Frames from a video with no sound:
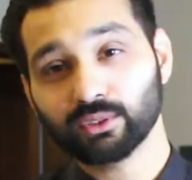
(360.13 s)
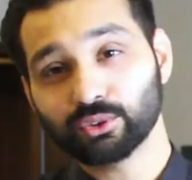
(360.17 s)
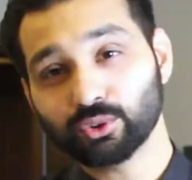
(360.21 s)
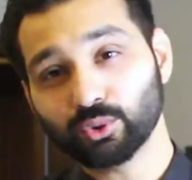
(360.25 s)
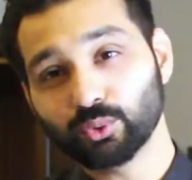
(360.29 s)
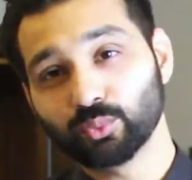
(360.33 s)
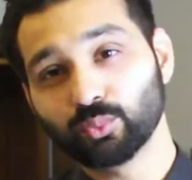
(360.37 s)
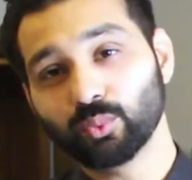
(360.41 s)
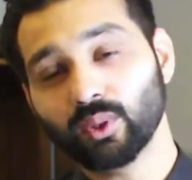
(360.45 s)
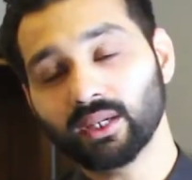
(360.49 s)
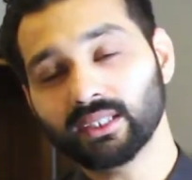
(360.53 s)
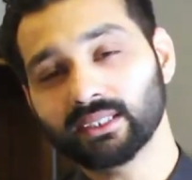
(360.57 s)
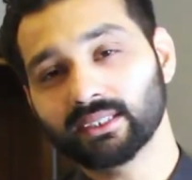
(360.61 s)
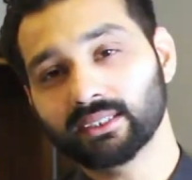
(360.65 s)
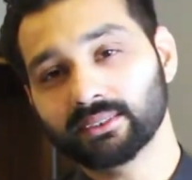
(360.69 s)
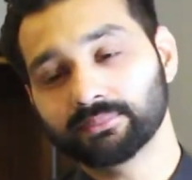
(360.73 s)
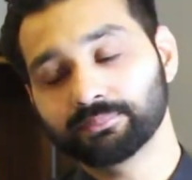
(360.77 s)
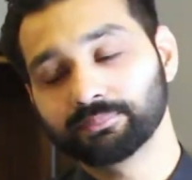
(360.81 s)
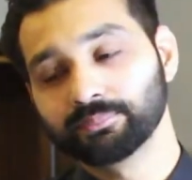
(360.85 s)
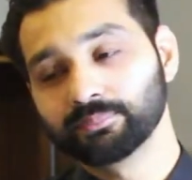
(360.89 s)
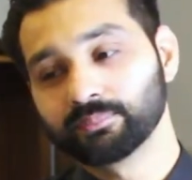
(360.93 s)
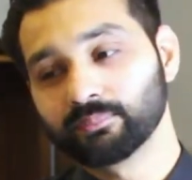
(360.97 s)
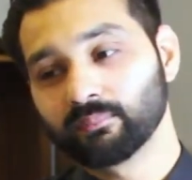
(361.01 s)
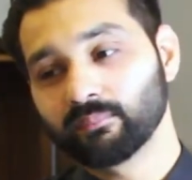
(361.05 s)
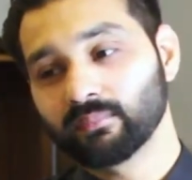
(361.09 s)
तो हुआ ये
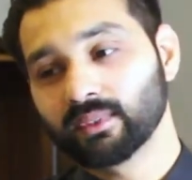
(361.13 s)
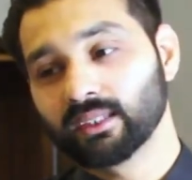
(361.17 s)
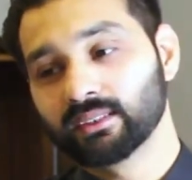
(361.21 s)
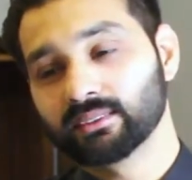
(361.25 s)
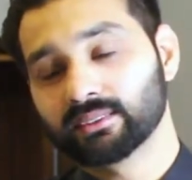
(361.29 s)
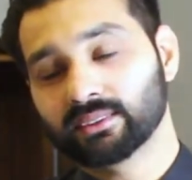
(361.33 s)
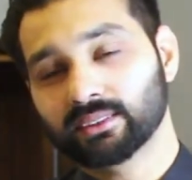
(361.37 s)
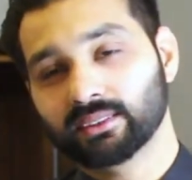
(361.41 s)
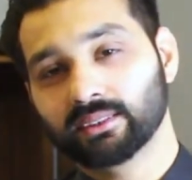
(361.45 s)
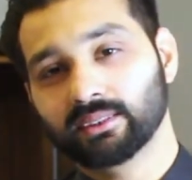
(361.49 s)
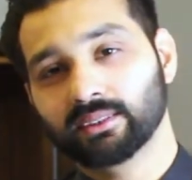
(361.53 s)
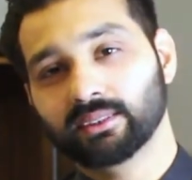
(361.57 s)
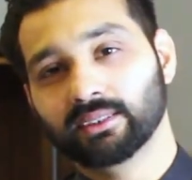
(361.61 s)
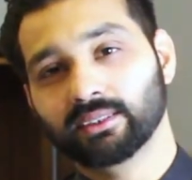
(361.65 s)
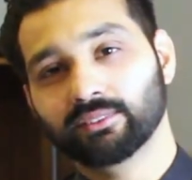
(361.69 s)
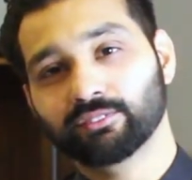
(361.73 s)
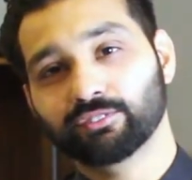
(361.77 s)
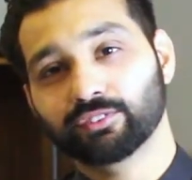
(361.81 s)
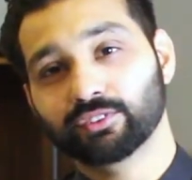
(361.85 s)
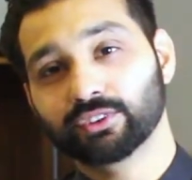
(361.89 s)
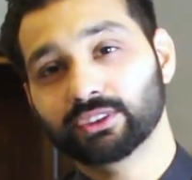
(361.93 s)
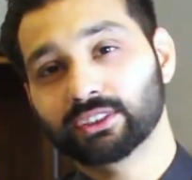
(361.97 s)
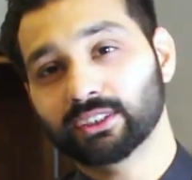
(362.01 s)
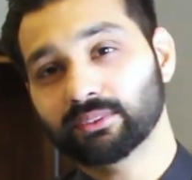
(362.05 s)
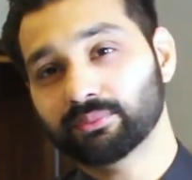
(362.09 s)
ठीक
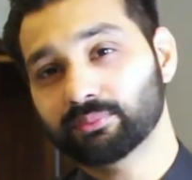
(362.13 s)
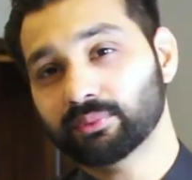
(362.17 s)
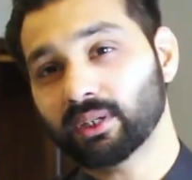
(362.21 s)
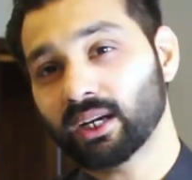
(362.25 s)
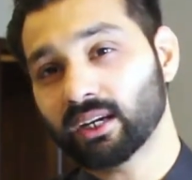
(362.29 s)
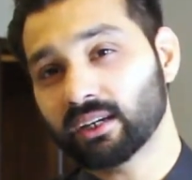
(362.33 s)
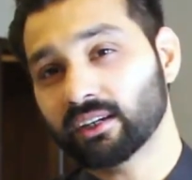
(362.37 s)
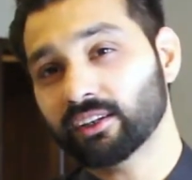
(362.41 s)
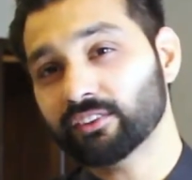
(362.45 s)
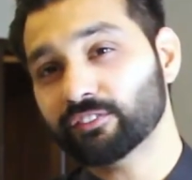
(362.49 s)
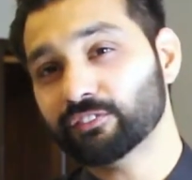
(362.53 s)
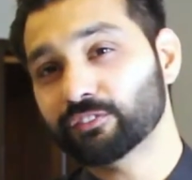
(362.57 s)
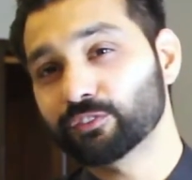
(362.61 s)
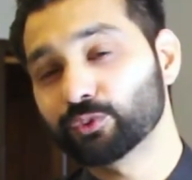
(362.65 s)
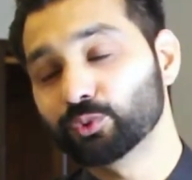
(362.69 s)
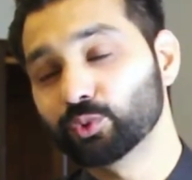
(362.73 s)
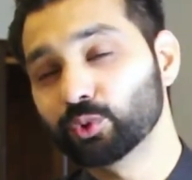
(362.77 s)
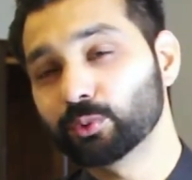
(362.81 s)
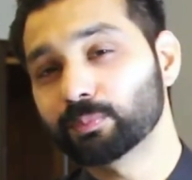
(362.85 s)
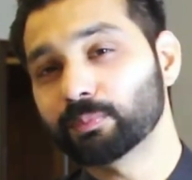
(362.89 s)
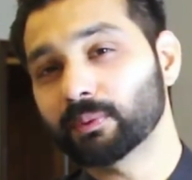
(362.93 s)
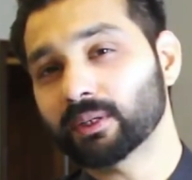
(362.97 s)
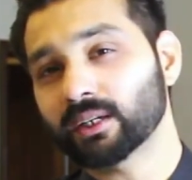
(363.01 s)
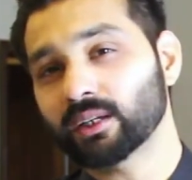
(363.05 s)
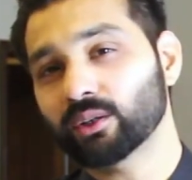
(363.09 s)
है जब अगर
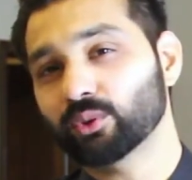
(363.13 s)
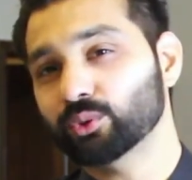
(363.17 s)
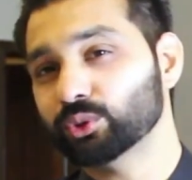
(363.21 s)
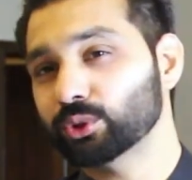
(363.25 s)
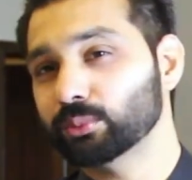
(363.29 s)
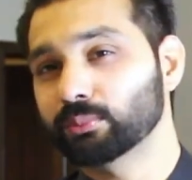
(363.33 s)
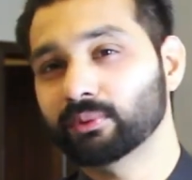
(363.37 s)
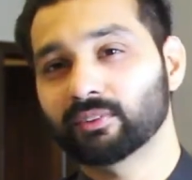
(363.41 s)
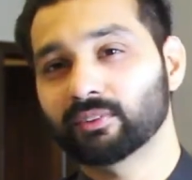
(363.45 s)
फ्रूट पड़ा हो तो